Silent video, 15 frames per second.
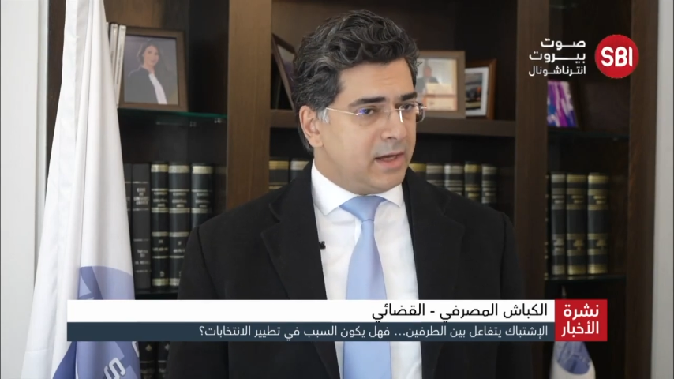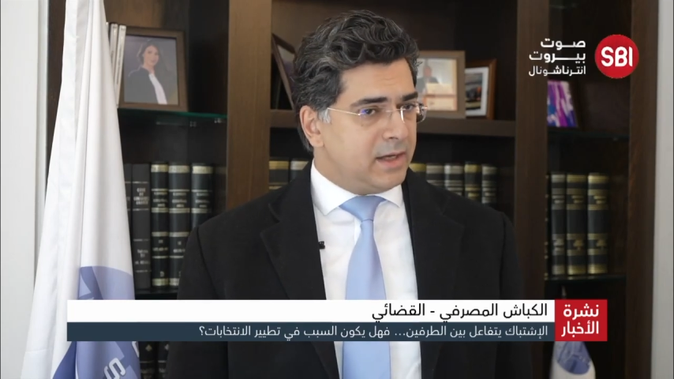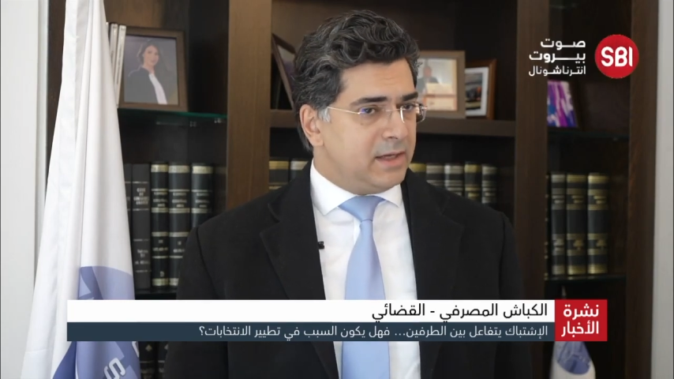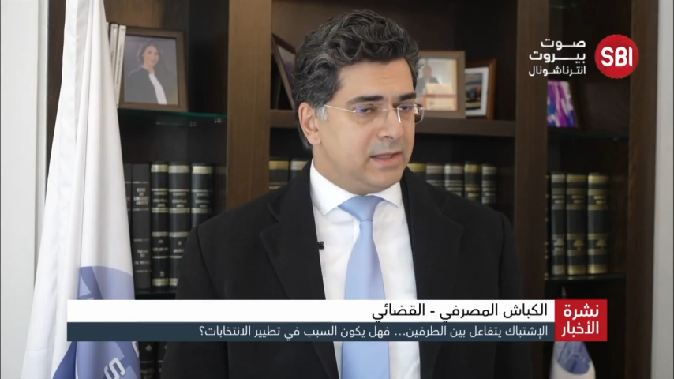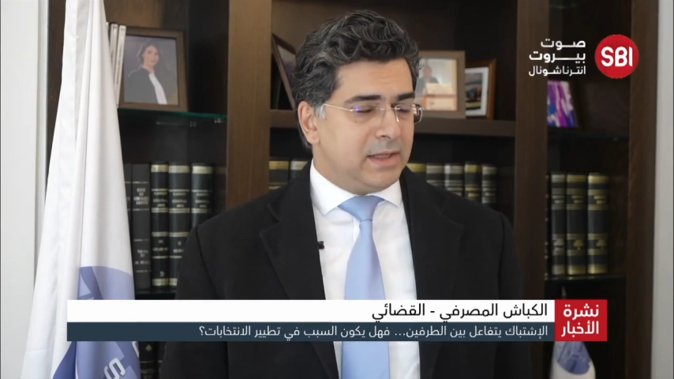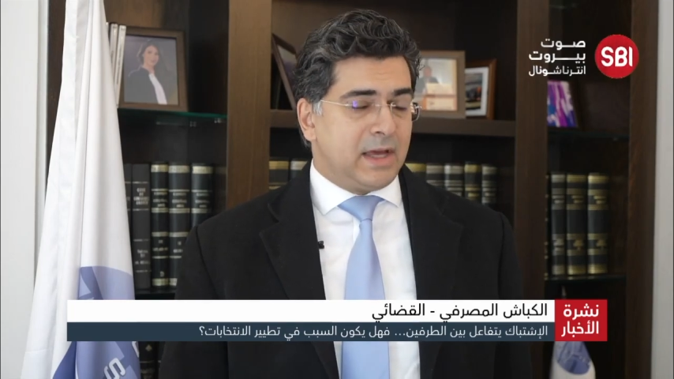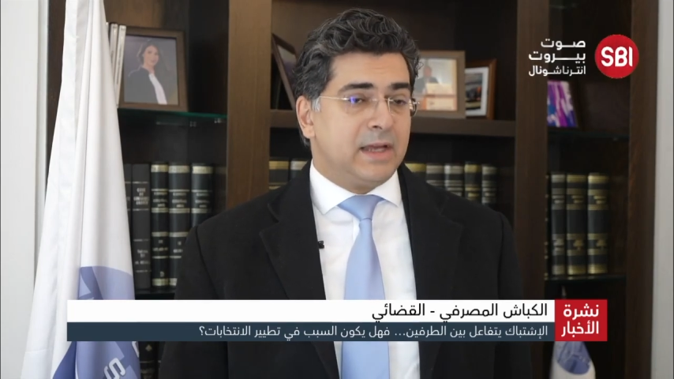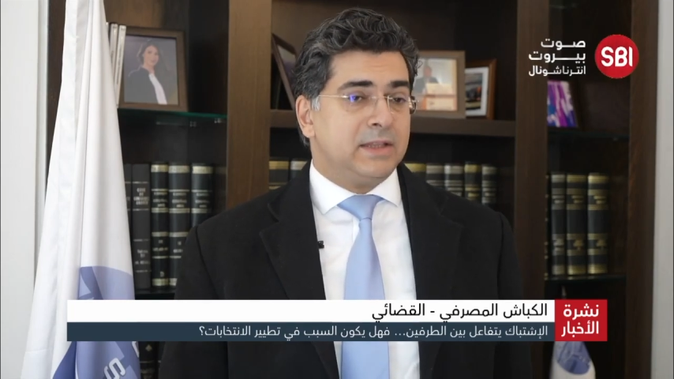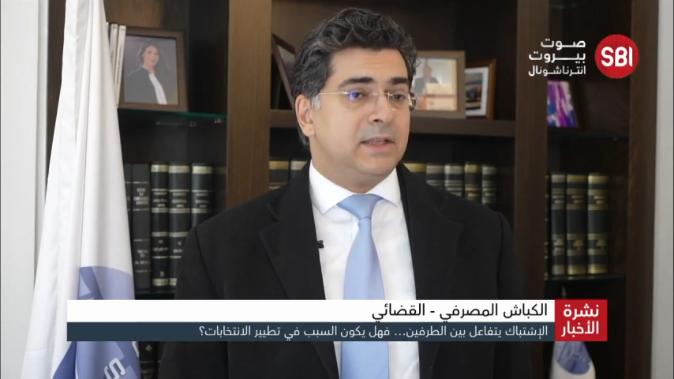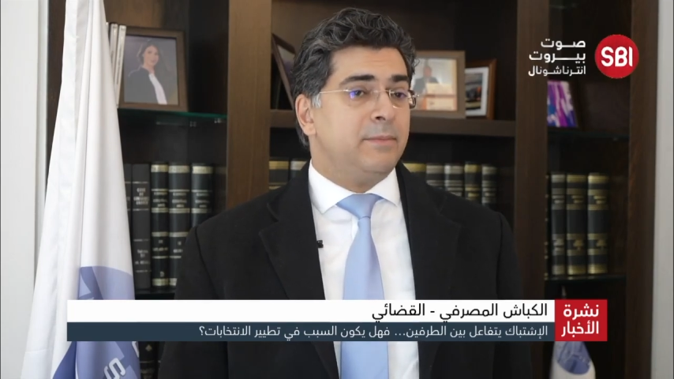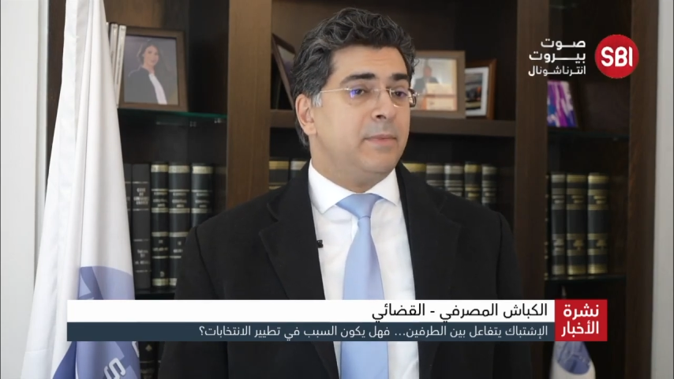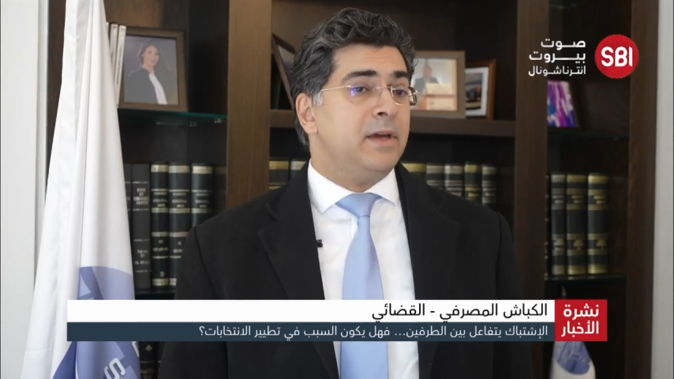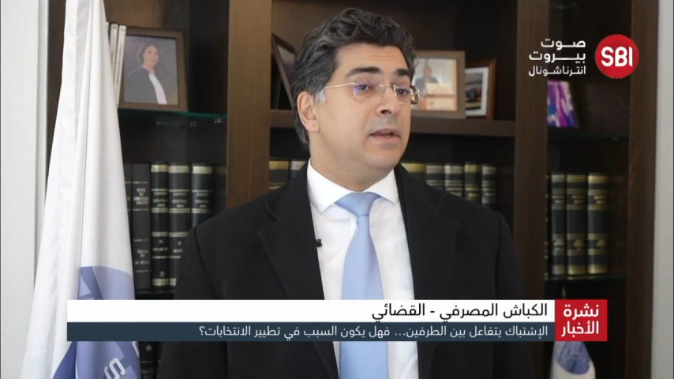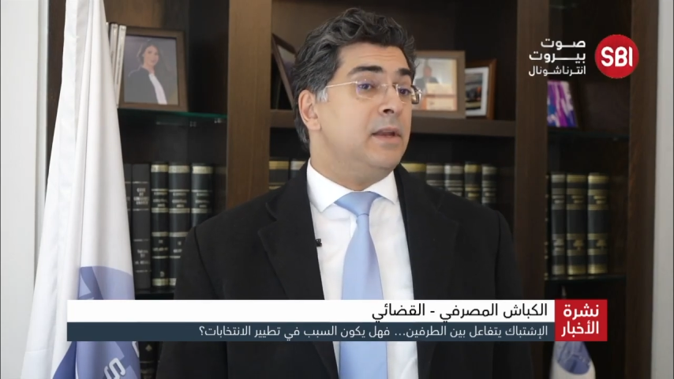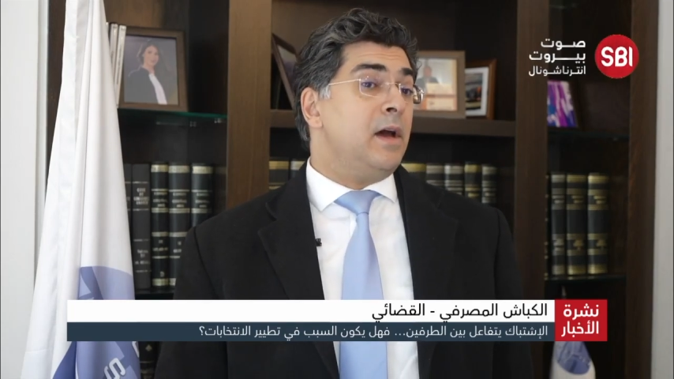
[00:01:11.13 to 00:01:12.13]
اكيد لحتى
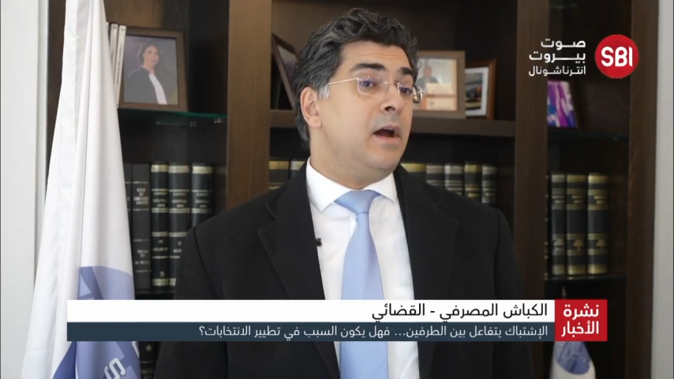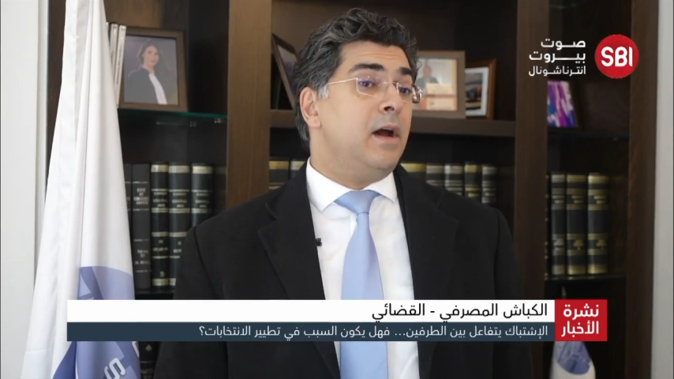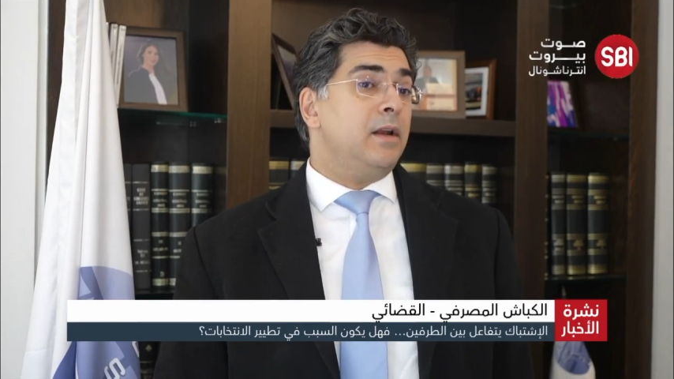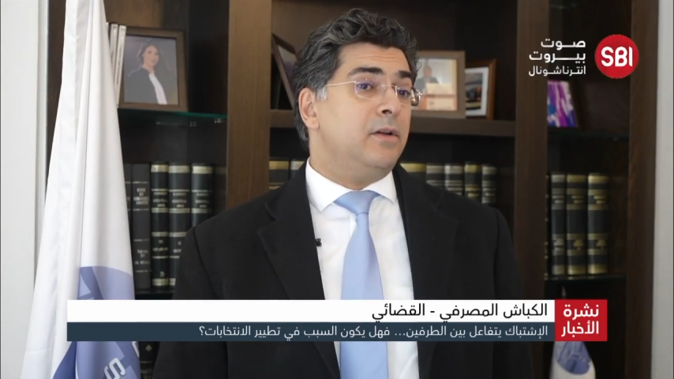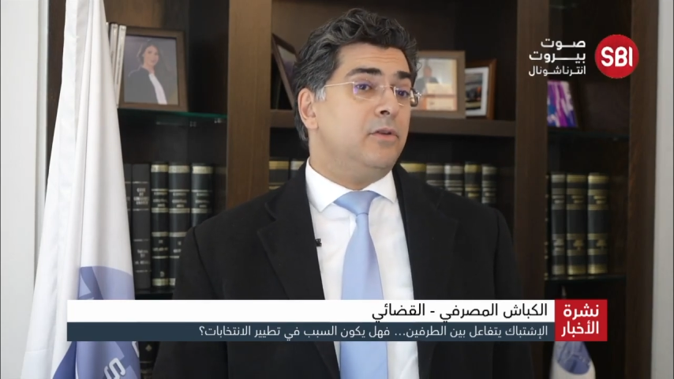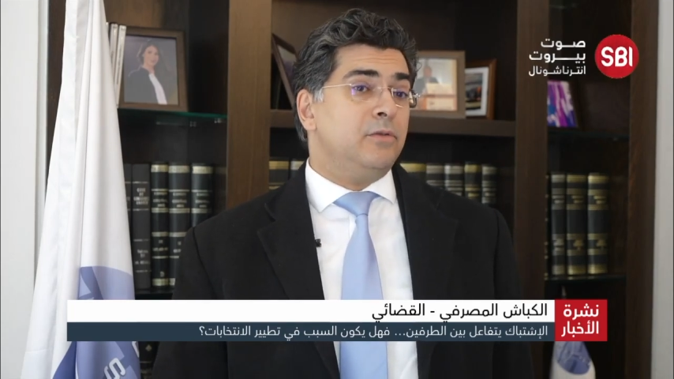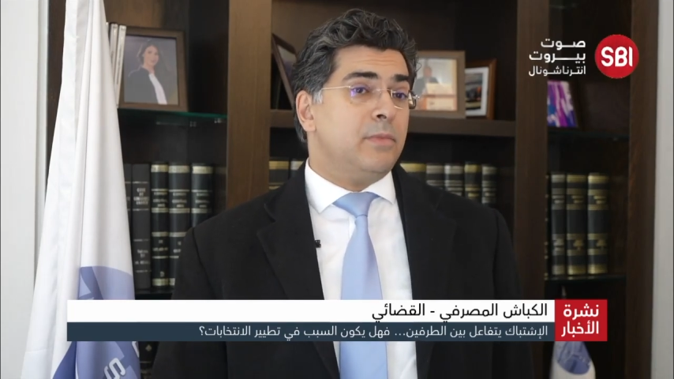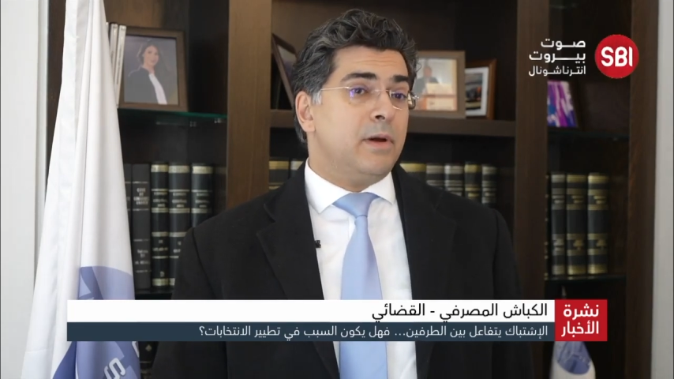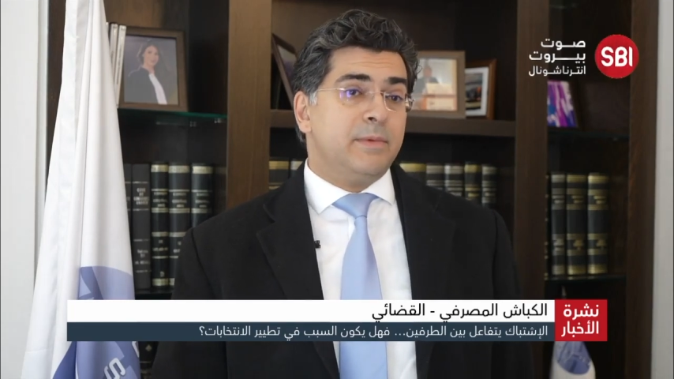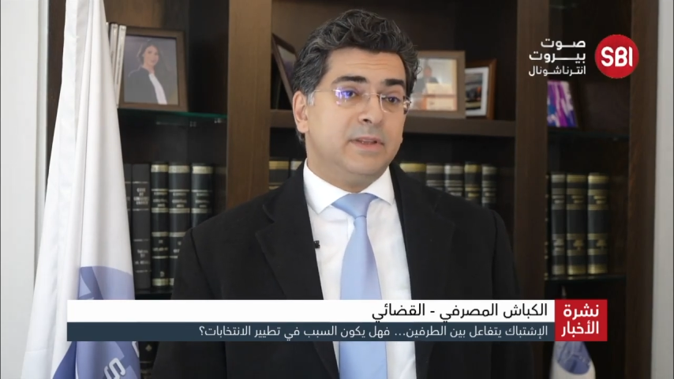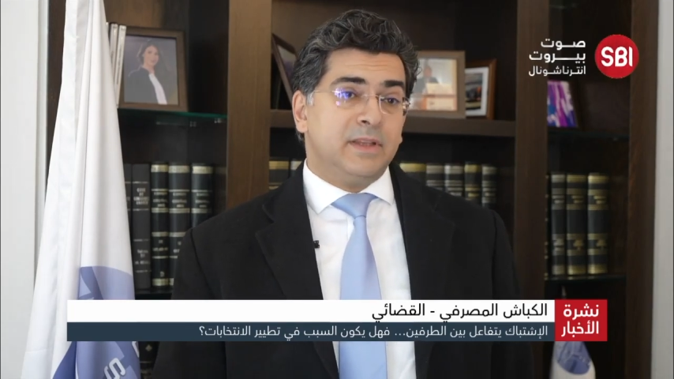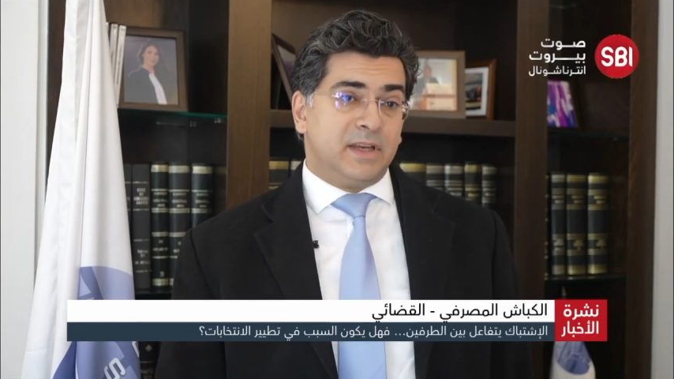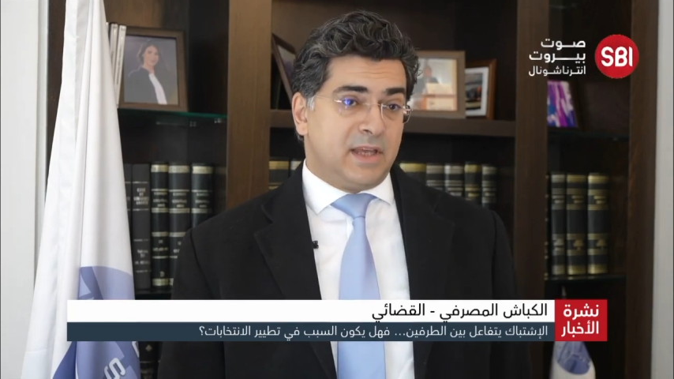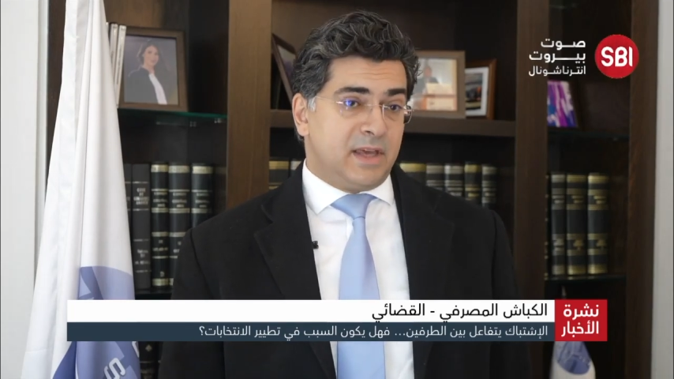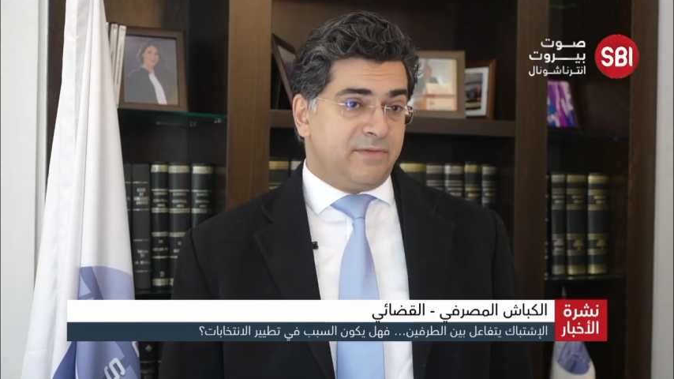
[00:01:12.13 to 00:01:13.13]
ما ينقال انه ما
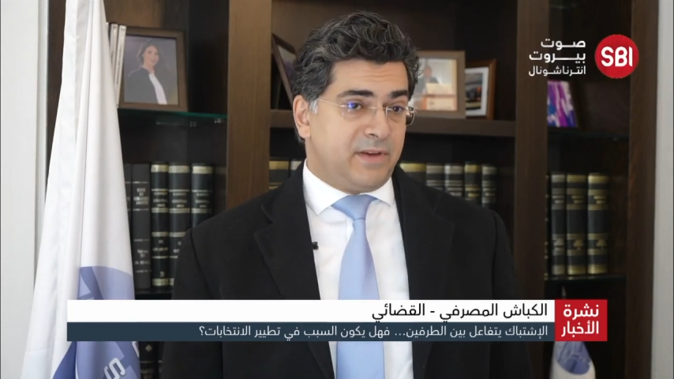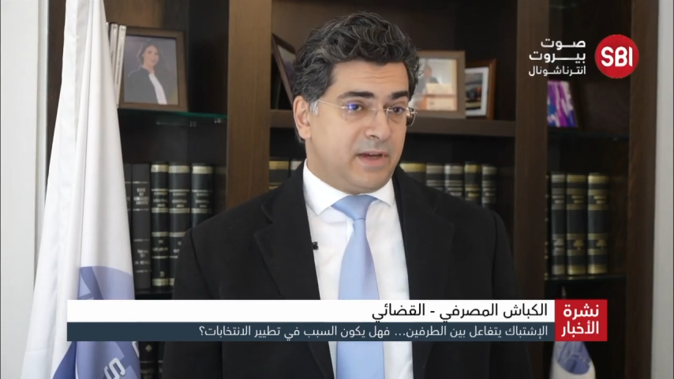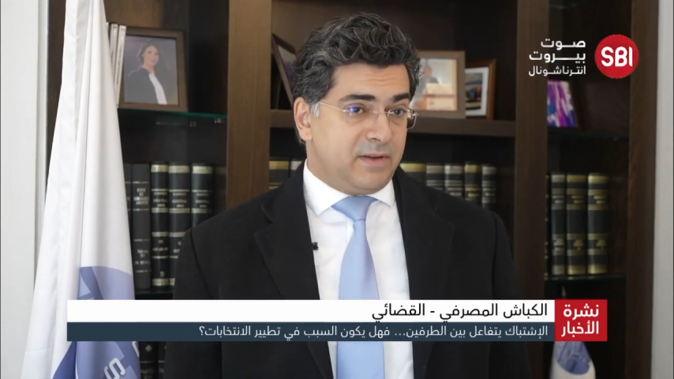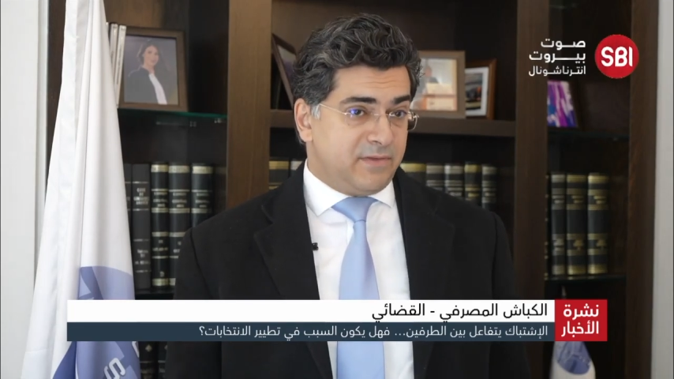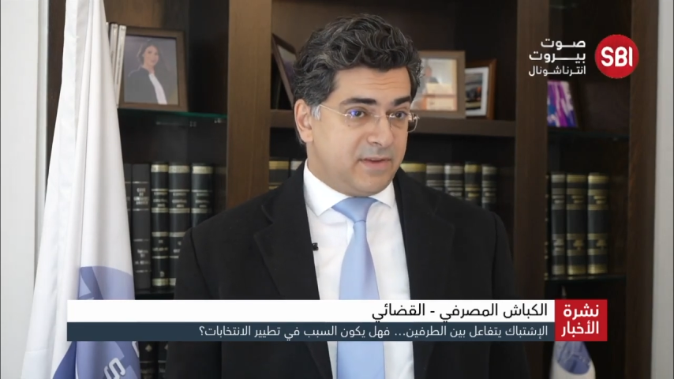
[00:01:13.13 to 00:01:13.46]
بدنا نكافح